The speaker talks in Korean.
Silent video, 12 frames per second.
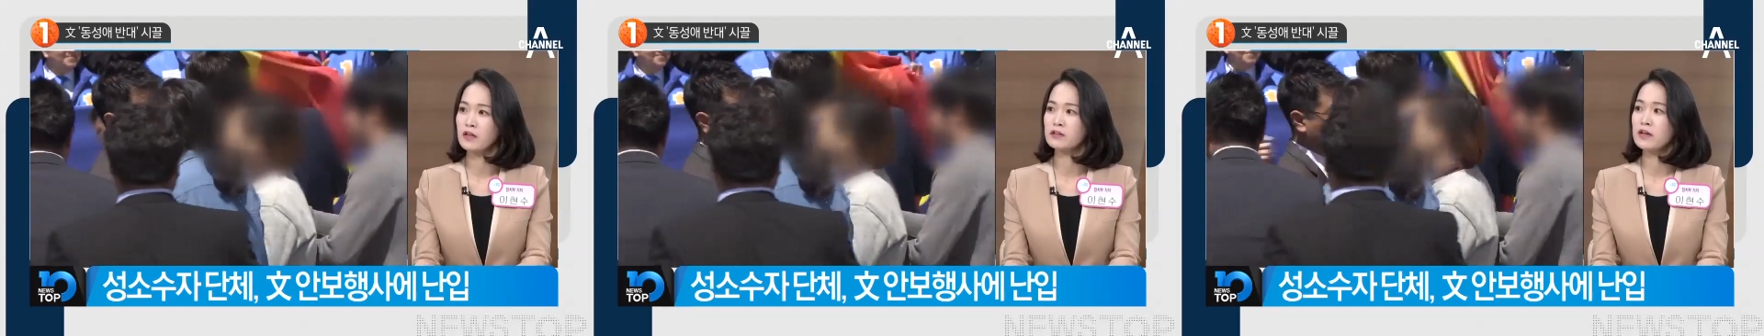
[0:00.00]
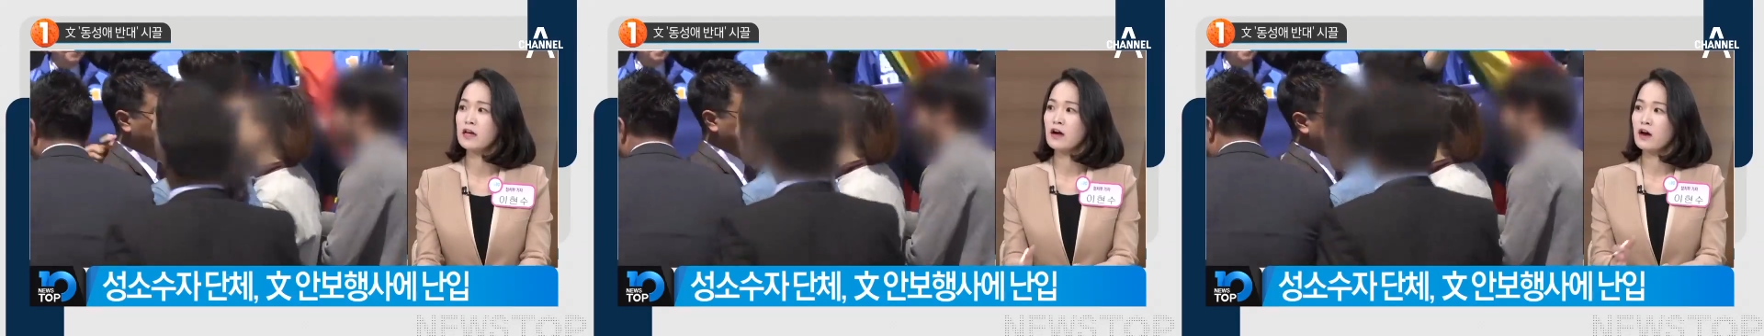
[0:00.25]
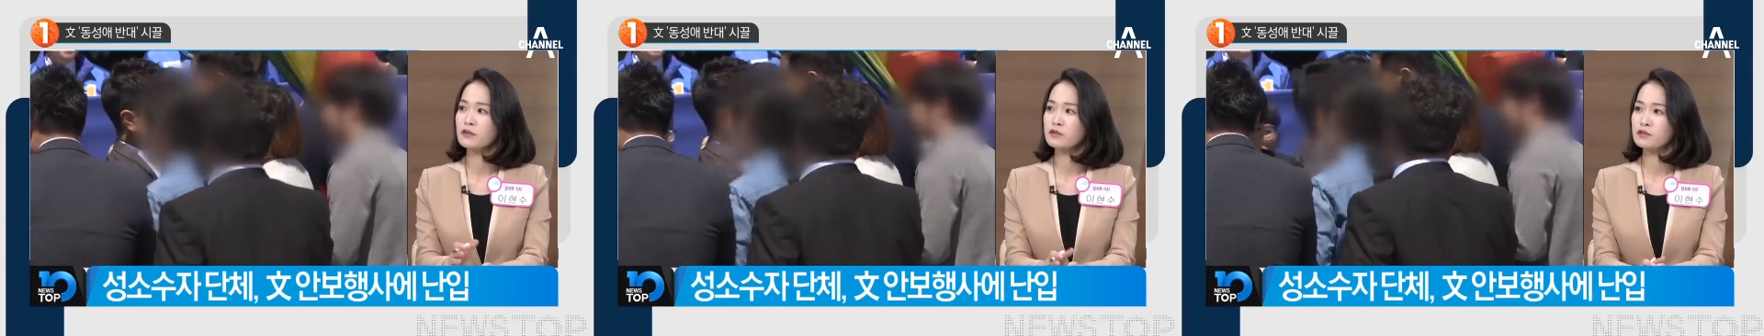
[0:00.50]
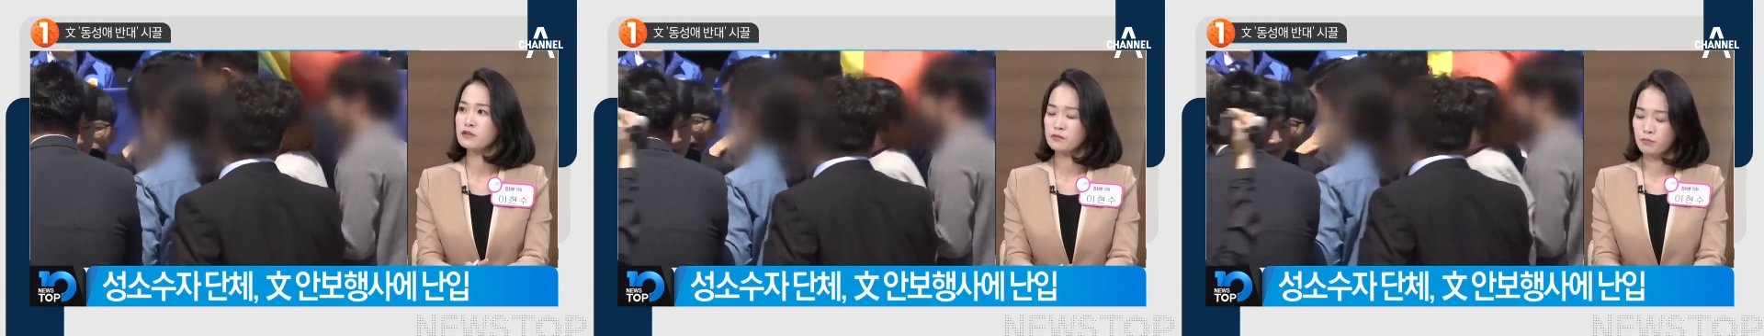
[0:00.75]
하는데
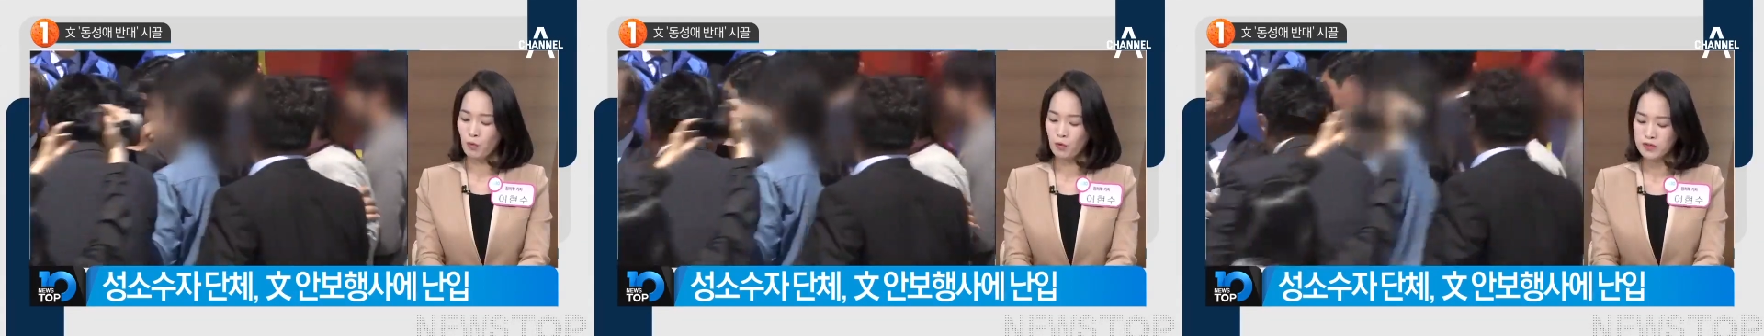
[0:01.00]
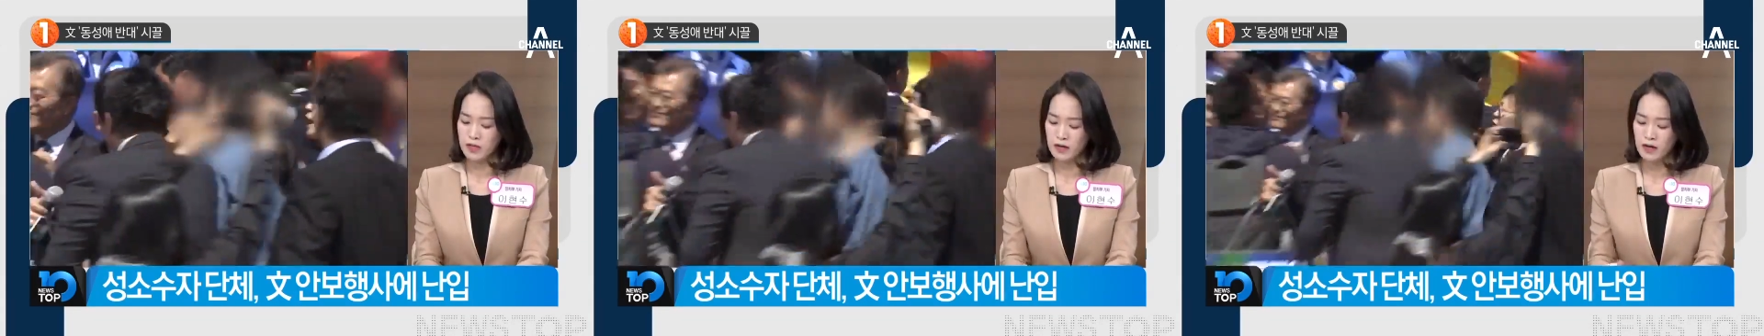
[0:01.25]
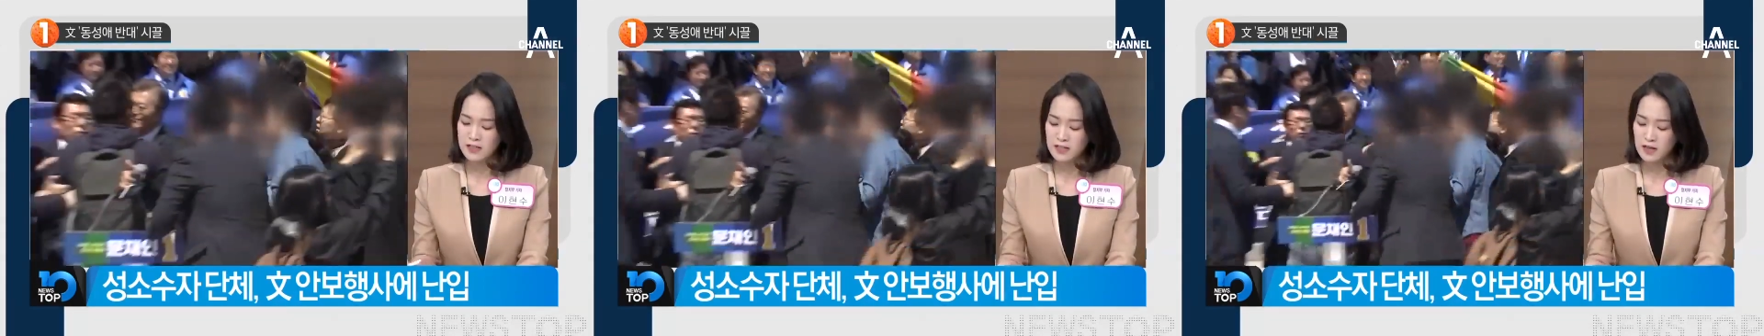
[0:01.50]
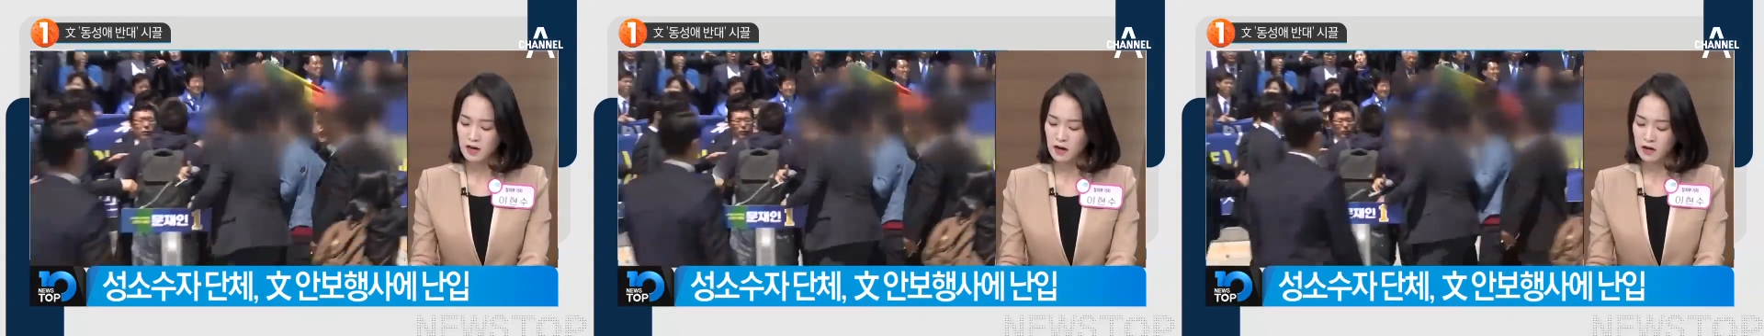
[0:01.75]
하여튼 뭐 제가
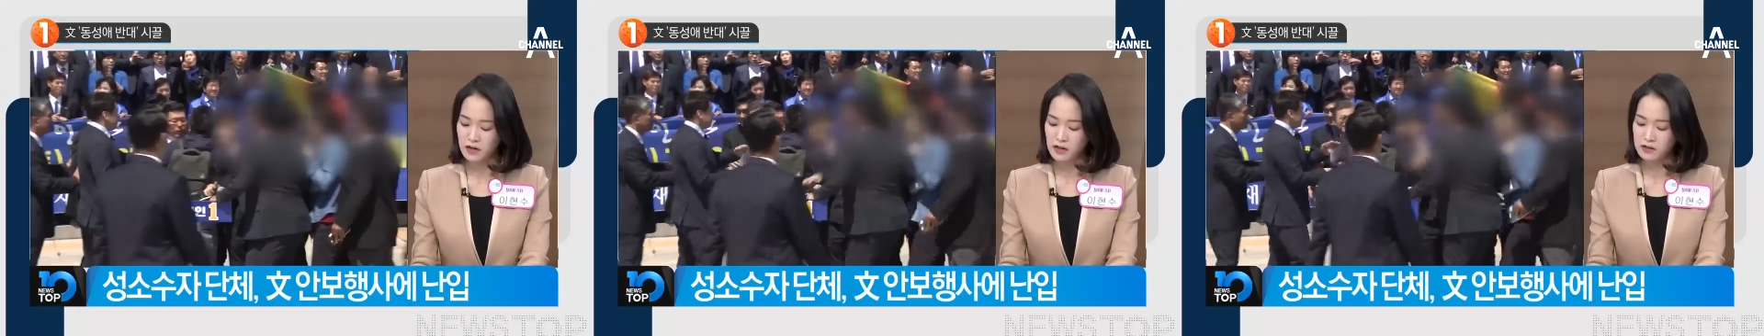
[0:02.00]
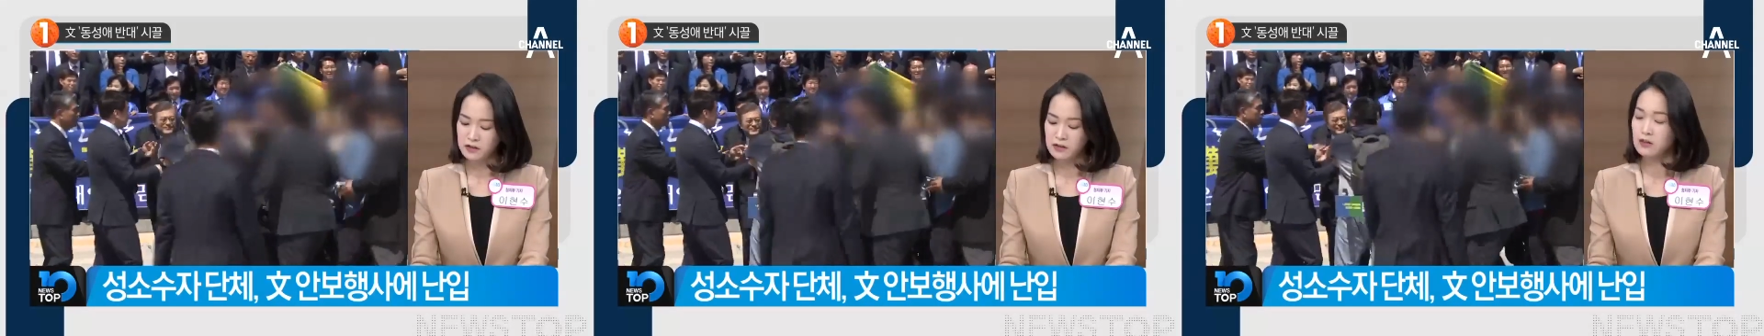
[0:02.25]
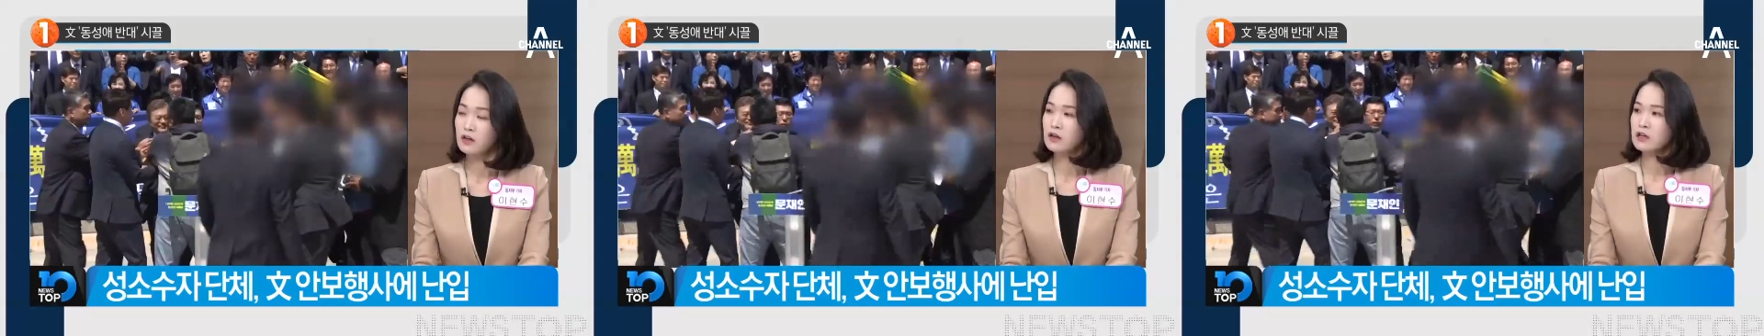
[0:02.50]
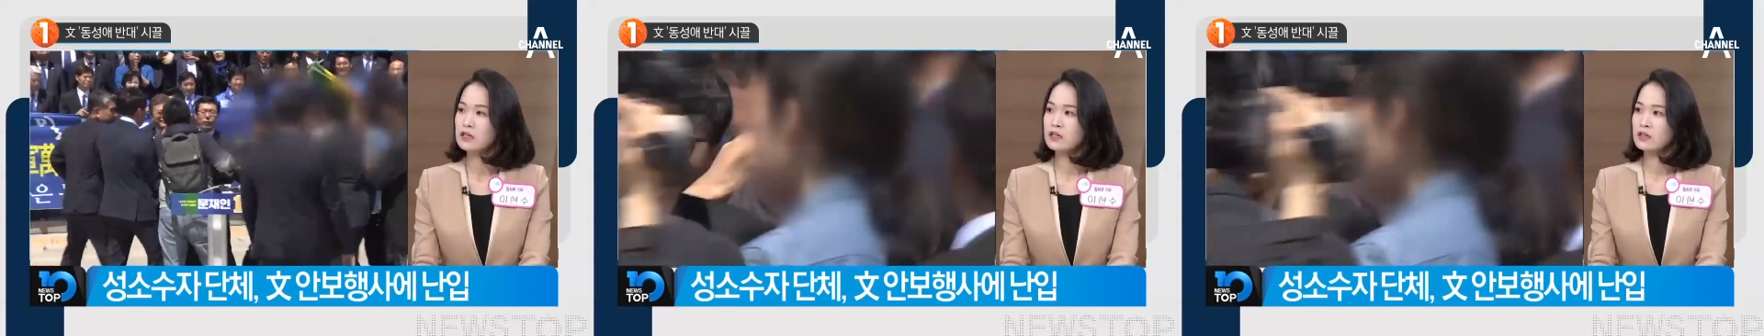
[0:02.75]
생각하기에는
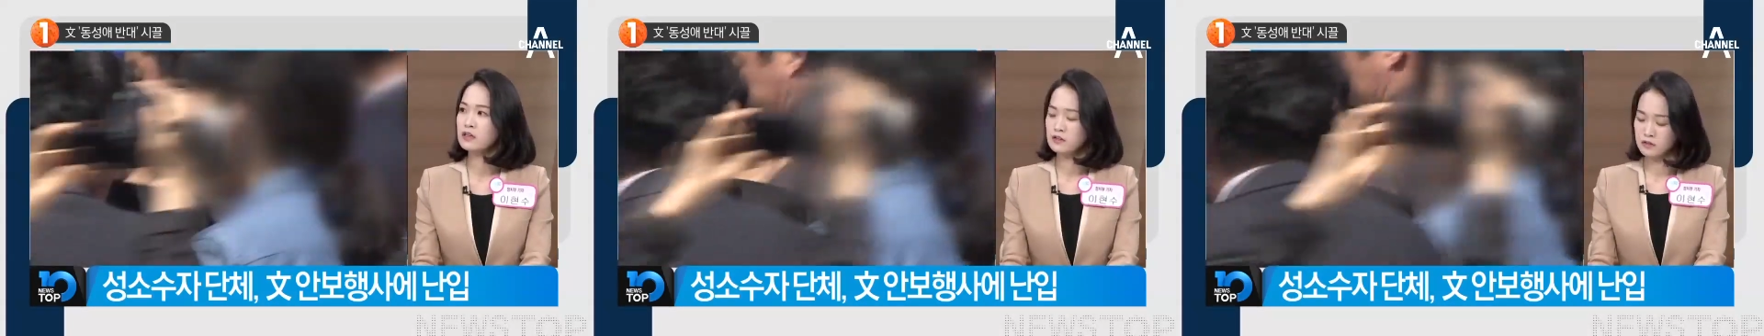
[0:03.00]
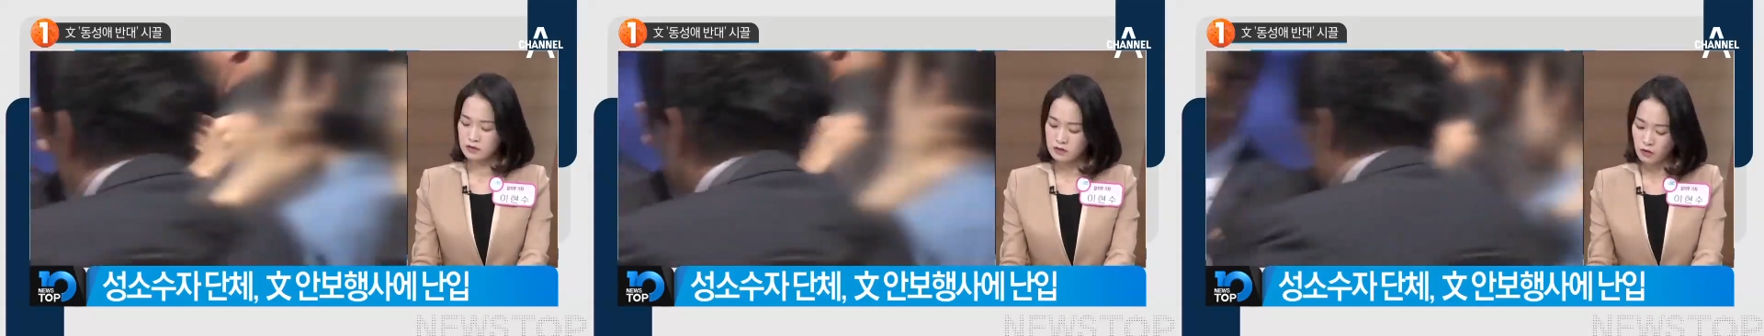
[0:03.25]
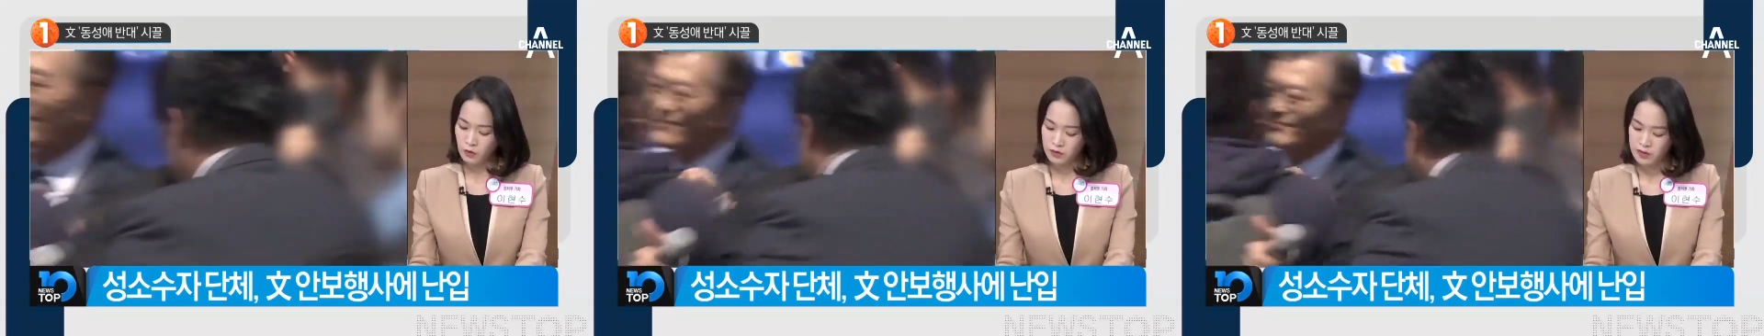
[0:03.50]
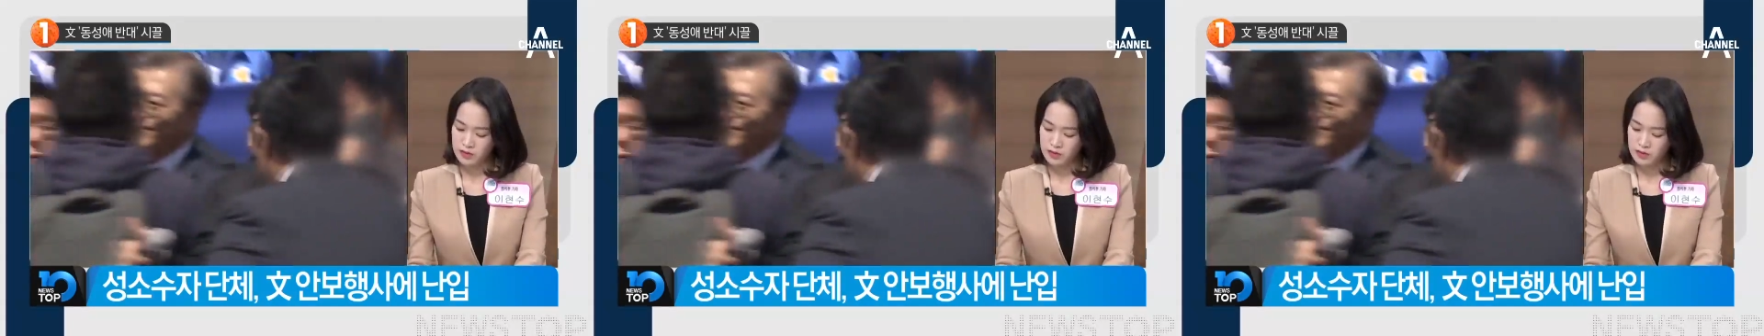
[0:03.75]
이 어,